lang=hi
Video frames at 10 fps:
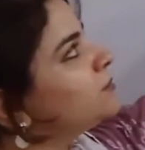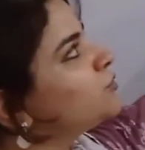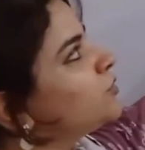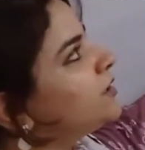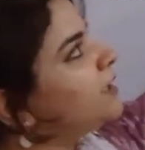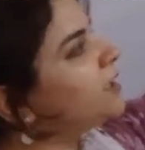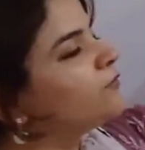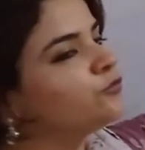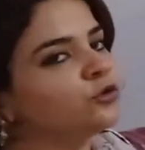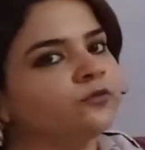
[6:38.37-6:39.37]
होती हैं
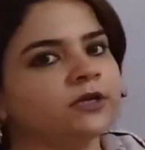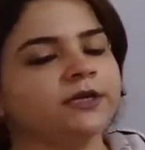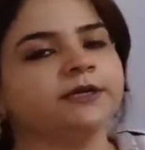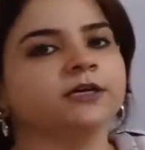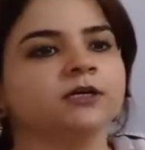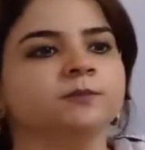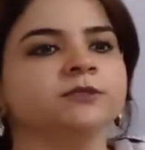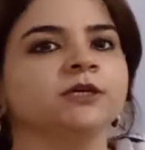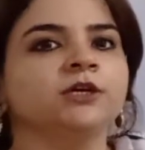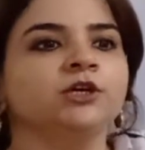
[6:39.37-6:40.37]
वो वाली
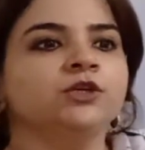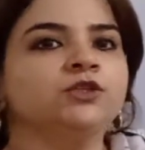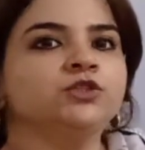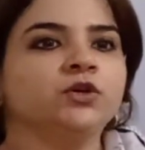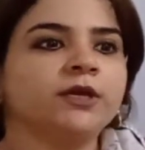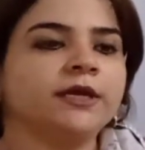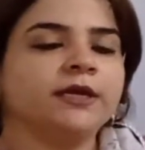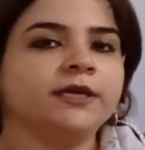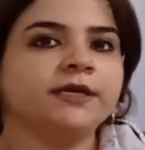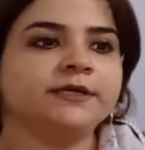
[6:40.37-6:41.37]
टर्म्स जो कि
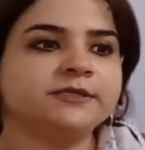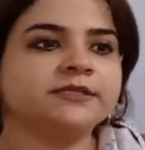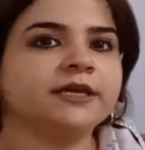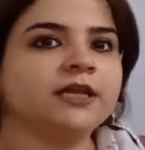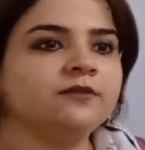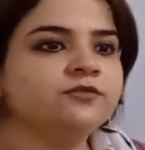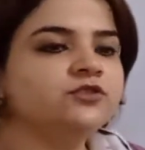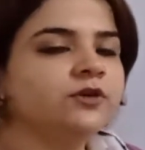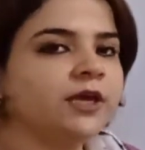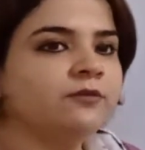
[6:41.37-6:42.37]
इट सेल्फ
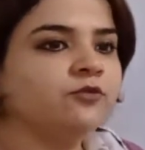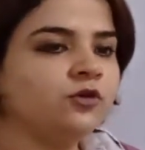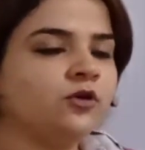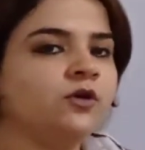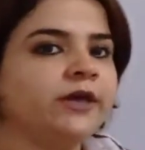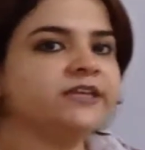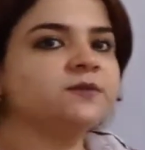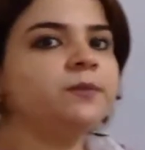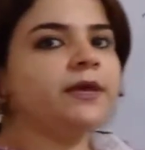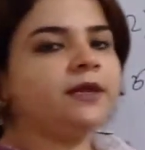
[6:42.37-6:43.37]
जो हैं वो
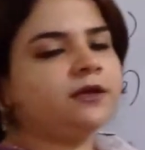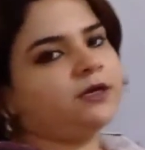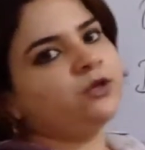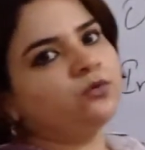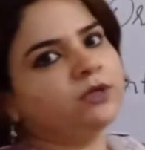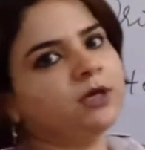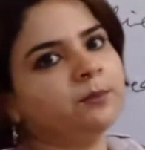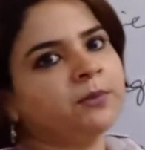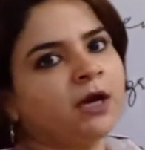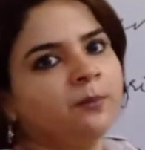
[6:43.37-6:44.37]
एक्सप्लेन करी होती हैं
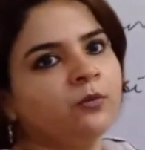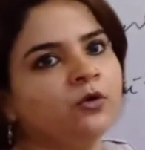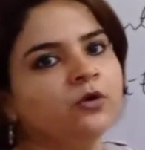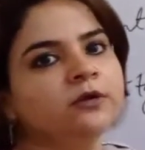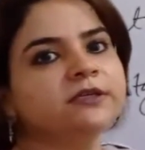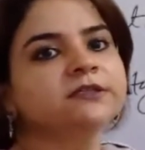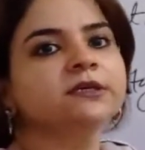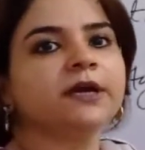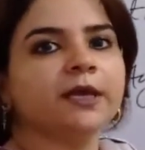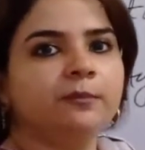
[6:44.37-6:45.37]
अपने आप को
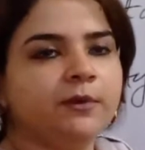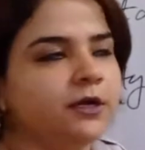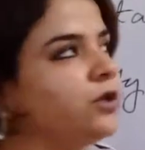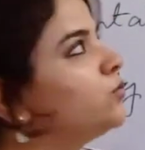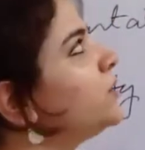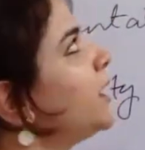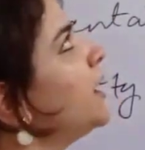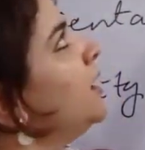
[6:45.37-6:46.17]
डिस्क्राइब करी होती हैं